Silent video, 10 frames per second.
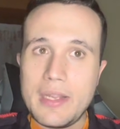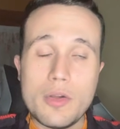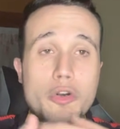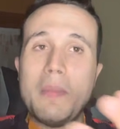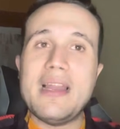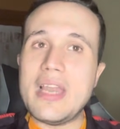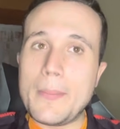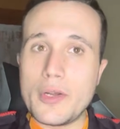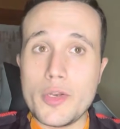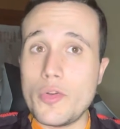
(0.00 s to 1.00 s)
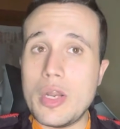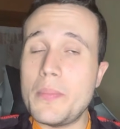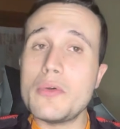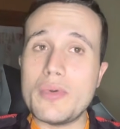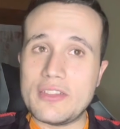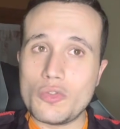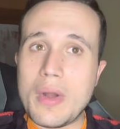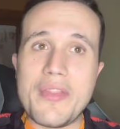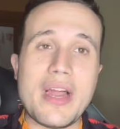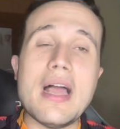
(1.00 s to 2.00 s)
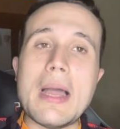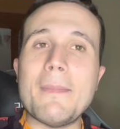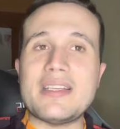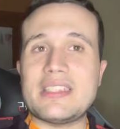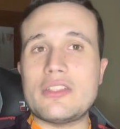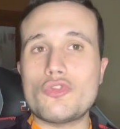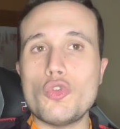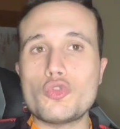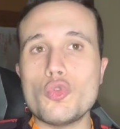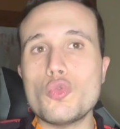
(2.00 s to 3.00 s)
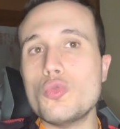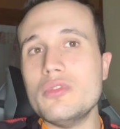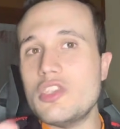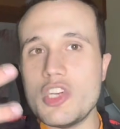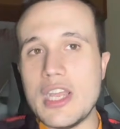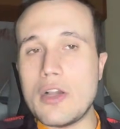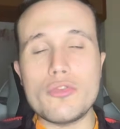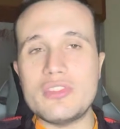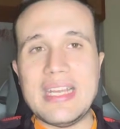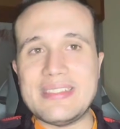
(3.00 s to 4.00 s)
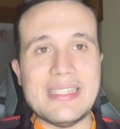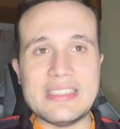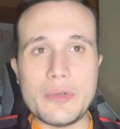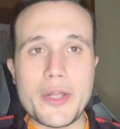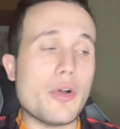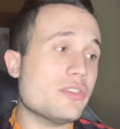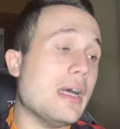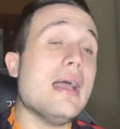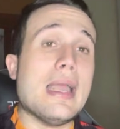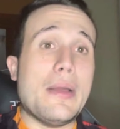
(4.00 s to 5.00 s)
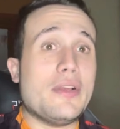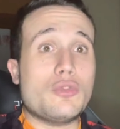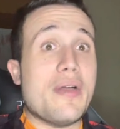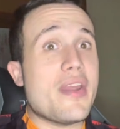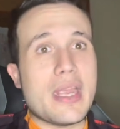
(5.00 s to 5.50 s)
Ormai il Napoli non è più una squadra basata solo su un 11 e, con, e senza una rosa, è una squadra che